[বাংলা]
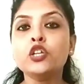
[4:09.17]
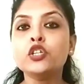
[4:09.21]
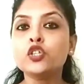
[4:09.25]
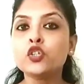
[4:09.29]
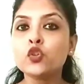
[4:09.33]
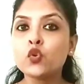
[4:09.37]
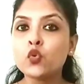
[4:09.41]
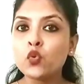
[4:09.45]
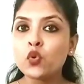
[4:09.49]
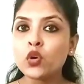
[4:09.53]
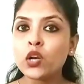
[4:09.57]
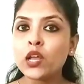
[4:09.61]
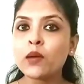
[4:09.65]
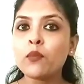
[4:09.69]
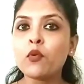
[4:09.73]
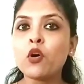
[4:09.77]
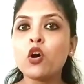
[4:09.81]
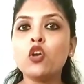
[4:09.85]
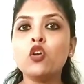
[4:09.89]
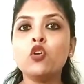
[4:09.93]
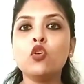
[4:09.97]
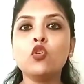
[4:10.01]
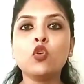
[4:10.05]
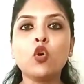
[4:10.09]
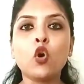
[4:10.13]
স্কুলে
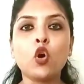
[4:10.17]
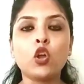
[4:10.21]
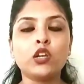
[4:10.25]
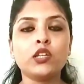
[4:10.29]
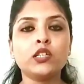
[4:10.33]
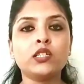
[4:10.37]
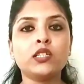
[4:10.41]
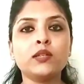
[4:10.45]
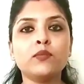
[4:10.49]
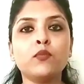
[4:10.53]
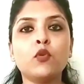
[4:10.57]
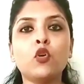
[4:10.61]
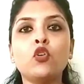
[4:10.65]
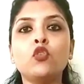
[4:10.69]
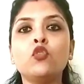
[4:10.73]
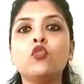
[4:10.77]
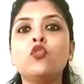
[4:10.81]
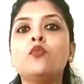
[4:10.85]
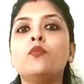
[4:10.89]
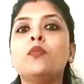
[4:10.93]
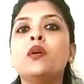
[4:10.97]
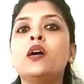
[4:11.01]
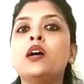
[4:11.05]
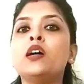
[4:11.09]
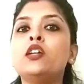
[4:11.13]
বলো কলেজে বলো
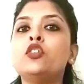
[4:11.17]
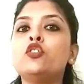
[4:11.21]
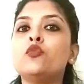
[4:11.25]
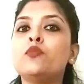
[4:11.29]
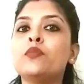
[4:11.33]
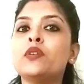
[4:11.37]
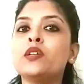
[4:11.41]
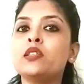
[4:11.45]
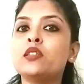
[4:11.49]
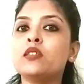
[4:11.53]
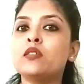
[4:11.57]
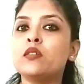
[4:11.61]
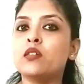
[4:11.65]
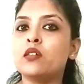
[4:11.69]
বা তোমার